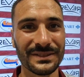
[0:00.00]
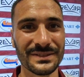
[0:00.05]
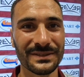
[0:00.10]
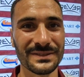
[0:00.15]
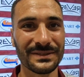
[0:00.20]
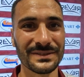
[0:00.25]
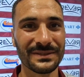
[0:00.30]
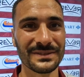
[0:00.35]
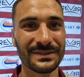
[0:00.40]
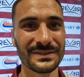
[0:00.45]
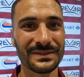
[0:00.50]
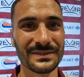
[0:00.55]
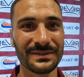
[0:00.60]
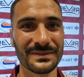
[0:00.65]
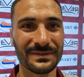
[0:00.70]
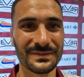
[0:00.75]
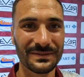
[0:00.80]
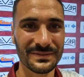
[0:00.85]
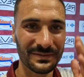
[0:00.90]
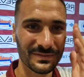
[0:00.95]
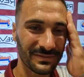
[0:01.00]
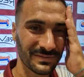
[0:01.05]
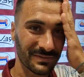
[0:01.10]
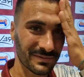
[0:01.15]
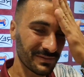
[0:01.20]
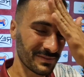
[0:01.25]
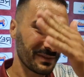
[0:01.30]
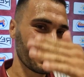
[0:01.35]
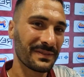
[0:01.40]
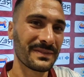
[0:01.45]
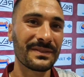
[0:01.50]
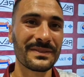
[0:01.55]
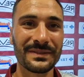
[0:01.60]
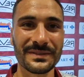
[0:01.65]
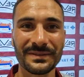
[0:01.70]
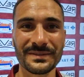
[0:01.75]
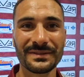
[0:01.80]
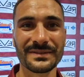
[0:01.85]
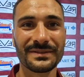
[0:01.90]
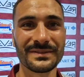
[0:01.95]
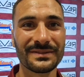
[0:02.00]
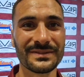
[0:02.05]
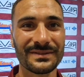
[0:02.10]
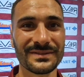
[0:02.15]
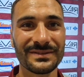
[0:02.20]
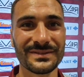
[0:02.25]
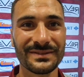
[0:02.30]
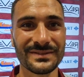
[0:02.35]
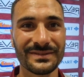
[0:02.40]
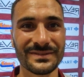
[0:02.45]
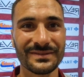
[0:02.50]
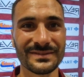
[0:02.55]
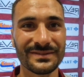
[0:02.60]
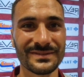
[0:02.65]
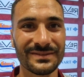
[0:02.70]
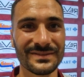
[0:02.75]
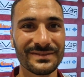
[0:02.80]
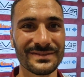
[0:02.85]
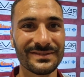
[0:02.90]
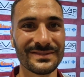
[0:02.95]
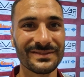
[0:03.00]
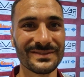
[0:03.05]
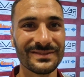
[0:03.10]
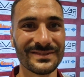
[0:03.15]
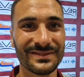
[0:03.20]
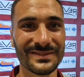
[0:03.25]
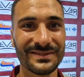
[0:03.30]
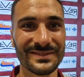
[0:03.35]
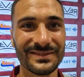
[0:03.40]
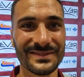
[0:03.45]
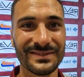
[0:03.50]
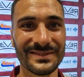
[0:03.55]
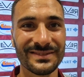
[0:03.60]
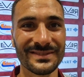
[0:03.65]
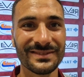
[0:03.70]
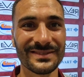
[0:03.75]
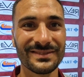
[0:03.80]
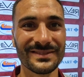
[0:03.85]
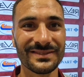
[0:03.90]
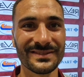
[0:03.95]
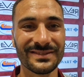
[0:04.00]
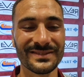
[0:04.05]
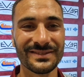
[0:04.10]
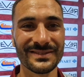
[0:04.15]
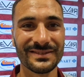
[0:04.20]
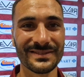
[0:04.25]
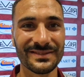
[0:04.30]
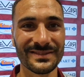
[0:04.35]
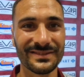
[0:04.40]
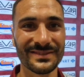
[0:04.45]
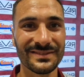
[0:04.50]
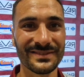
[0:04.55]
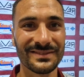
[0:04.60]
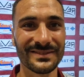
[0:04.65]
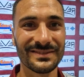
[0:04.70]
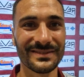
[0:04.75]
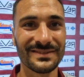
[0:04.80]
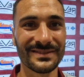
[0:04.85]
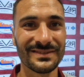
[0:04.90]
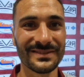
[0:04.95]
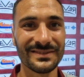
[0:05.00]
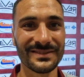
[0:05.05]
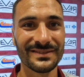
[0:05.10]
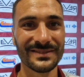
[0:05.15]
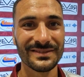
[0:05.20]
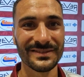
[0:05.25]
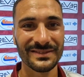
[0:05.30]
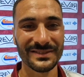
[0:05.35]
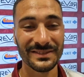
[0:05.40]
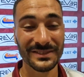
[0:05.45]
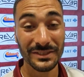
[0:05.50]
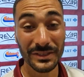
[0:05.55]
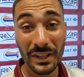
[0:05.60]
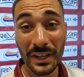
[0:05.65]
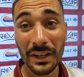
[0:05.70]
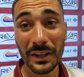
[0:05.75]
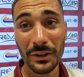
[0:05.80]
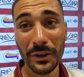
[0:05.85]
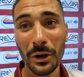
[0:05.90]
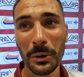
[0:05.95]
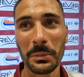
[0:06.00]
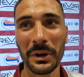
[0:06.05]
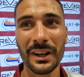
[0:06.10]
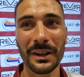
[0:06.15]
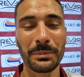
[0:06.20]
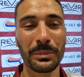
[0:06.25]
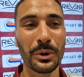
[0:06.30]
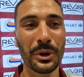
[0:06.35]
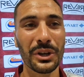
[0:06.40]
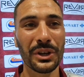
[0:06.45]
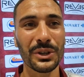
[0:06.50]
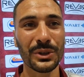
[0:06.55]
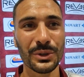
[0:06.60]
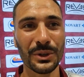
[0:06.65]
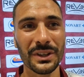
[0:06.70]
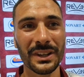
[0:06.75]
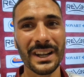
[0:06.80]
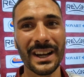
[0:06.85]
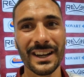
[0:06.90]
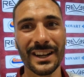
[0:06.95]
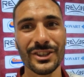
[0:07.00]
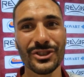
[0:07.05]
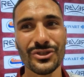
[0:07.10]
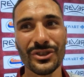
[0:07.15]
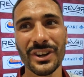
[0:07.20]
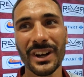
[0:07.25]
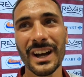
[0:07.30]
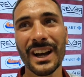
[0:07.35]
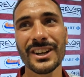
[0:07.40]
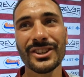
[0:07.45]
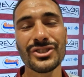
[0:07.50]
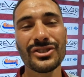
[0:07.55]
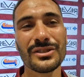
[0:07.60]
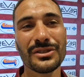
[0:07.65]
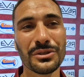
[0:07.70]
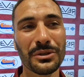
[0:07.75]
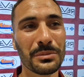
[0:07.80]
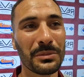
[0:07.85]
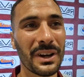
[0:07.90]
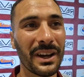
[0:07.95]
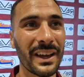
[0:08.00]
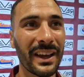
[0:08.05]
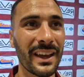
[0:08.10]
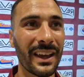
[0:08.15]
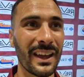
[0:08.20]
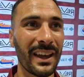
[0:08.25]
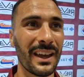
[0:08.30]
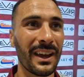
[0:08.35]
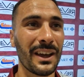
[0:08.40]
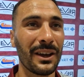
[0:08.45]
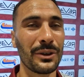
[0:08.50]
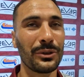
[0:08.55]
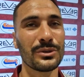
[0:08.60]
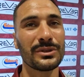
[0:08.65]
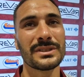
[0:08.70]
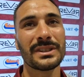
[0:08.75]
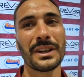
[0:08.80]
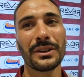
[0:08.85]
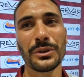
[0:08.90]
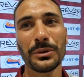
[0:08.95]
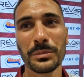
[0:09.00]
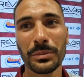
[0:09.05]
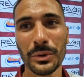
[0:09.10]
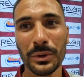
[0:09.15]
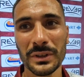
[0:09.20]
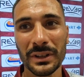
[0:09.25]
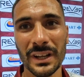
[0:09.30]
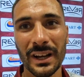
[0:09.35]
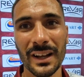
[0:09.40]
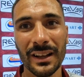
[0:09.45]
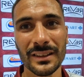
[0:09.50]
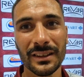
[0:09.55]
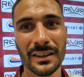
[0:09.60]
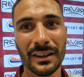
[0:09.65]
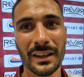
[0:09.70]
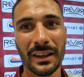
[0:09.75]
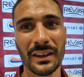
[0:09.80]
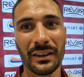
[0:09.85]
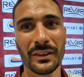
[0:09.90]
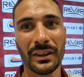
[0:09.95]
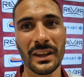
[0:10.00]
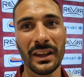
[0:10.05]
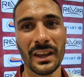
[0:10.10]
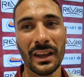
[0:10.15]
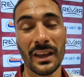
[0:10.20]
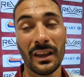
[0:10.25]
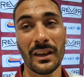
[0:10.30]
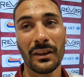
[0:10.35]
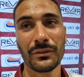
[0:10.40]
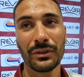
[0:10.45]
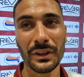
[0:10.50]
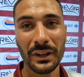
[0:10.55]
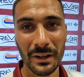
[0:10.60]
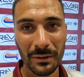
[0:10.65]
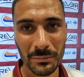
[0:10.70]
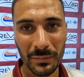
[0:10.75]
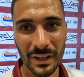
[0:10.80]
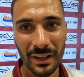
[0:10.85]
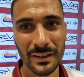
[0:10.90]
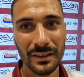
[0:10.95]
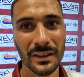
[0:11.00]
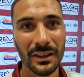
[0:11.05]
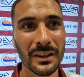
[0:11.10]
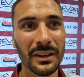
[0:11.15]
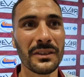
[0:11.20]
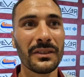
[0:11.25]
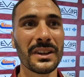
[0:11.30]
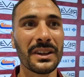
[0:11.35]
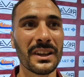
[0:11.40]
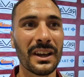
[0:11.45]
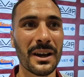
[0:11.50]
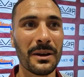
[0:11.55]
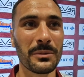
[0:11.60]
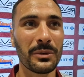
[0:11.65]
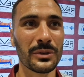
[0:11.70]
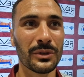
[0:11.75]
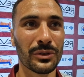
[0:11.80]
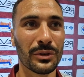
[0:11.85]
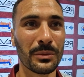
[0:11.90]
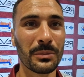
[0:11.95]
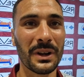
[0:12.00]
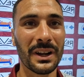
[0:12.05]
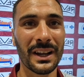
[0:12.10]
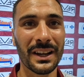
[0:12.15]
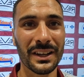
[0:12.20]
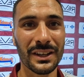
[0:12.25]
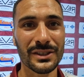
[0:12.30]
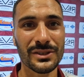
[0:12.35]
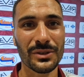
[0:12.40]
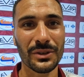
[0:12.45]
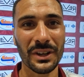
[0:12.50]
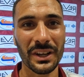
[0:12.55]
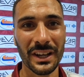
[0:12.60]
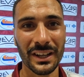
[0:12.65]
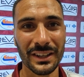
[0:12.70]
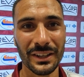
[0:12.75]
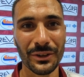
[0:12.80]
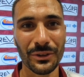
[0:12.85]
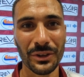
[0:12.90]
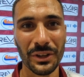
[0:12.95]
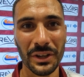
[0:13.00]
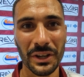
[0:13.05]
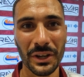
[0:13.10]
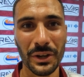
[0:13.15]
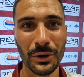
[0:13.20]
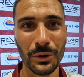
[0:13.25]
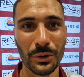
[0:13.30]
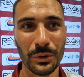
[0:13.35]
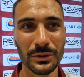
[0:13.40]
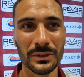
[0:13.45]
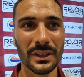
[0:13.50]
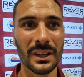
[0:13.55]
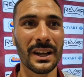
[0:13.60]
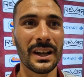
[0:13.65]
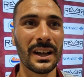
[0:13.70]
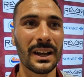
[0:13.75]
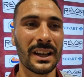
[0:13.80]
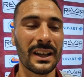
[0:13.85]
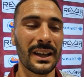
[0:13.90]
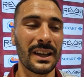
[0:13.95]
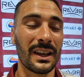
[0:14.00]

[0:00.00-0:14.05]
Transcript: Ti chiedo un'ultima cosa, insomma, questi due gol sono arrivati in amichevole, però segnare qui al Comunale è sempre una bella soddisfazione. Sì, no, ma poi ritornare a giocarci, insomma, è uno stadio importante, finalmente rivediamo, insomma, l'Arezzo nelle categorie che conta,